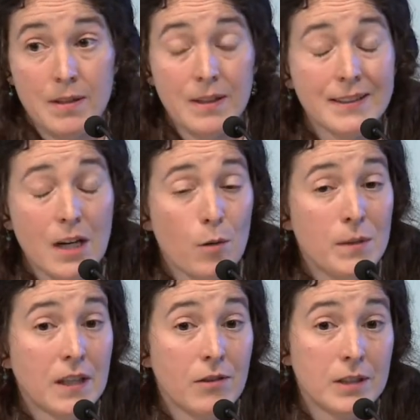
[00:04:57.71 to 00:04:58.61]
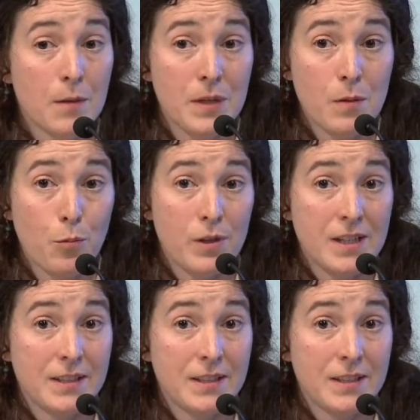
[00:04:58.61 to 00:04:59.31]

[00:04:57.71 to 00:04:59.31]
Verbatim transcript: ya se ha comentado también, puede